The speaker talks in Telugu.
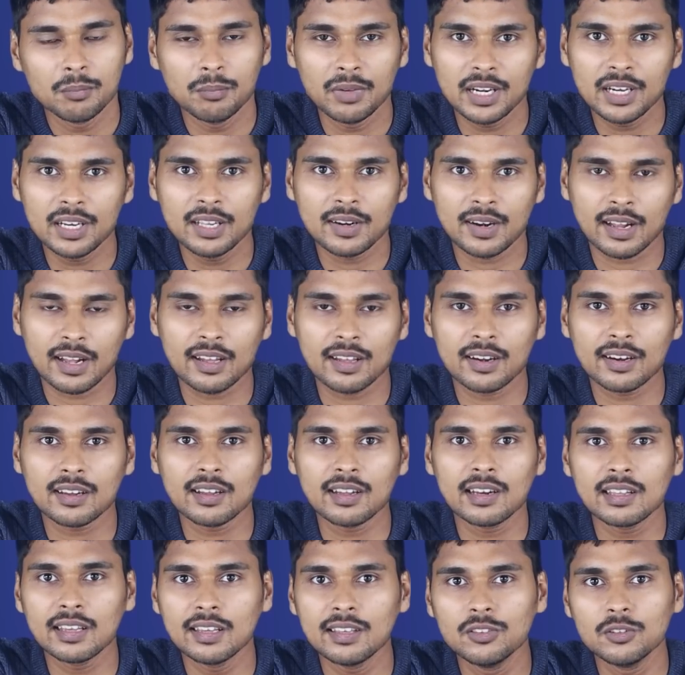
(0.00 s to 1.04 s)
మరి
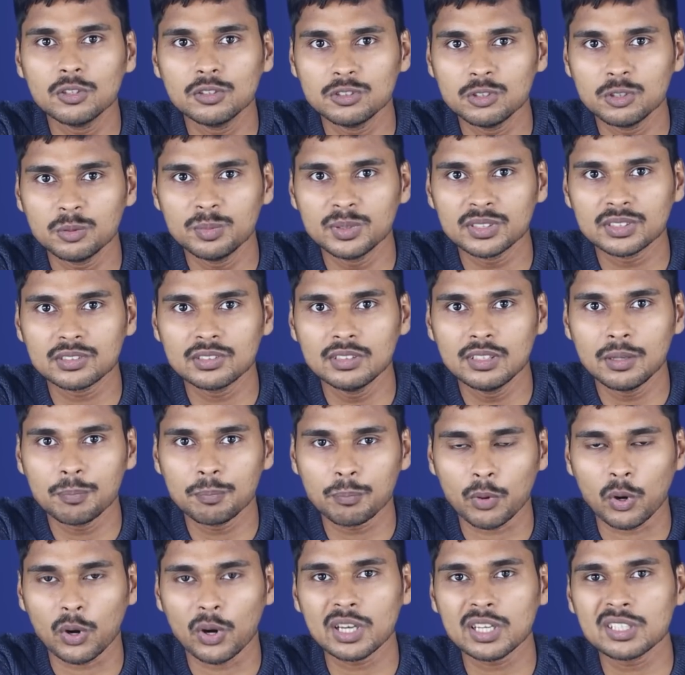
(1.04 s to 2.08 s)
రకరకాలుగా ఎందుకు చూపిస్తుంది
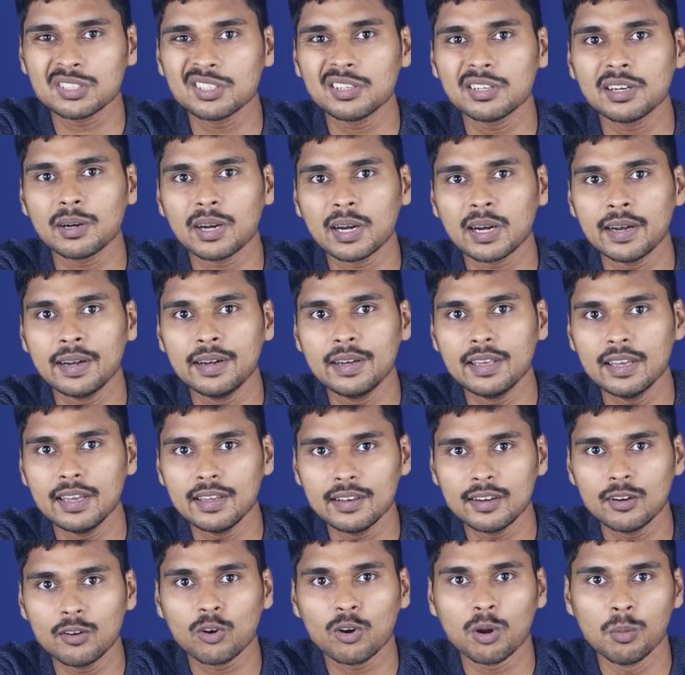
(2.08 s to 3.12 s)
ప్రొడక్షన్ రెడీ
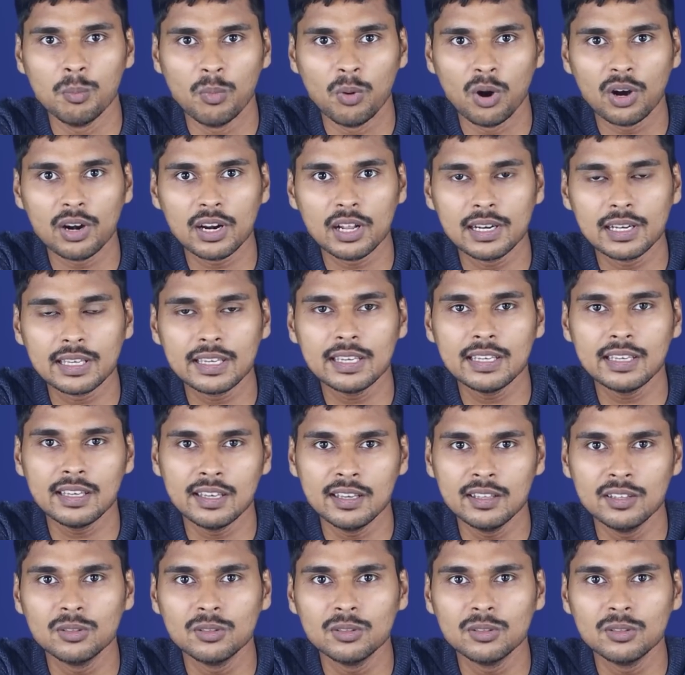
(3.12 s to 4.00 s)
అయిన ఒక మోడల్కి